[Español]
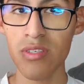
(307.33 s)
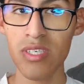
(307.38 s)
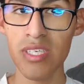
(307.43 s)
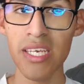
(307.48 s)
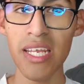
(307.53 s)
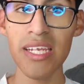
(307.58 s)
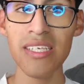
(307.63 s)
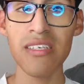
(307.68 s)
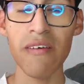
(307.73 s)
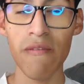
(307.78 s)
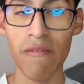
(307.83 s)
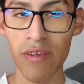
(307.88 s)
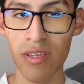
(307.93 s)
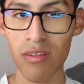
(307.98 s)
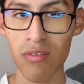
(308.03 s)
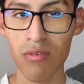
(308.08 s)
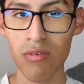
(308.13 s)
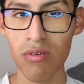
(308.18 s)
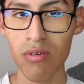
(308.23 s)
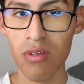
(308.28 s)
Si quieres
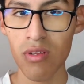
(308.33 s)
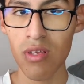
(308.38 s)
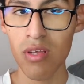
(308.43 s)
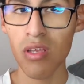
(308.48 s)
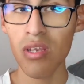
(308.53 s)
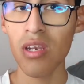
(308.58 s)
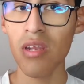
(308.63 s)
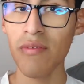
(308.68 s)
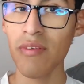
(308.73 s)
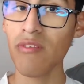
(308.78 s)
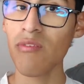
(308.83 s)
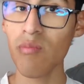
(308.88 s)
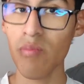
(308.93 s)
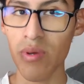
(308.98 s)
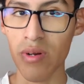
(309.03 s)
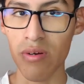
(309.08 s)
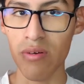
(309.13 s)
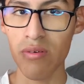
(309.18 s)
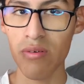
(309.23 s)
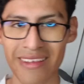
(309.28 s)
afecto, necesitas un
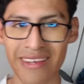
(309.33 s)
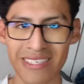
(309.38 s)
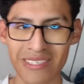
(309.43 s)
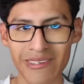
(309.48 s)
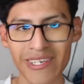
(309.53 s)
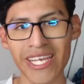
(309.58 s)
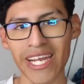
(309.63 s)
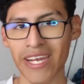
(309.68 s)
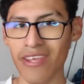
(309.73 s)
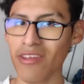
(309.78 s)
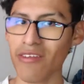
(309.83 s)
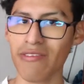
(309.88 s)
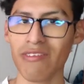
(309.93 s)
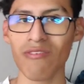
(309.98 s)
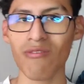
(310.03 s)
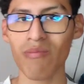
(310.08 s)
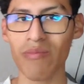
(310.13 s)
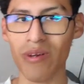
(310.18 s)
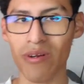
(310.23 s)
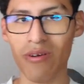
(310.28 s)
perro. Te recibir cariño,
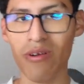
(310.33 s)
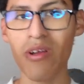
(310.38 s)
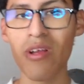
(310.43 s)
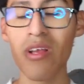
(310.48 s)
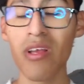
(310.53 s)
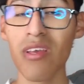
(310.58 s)
necesitas un perro.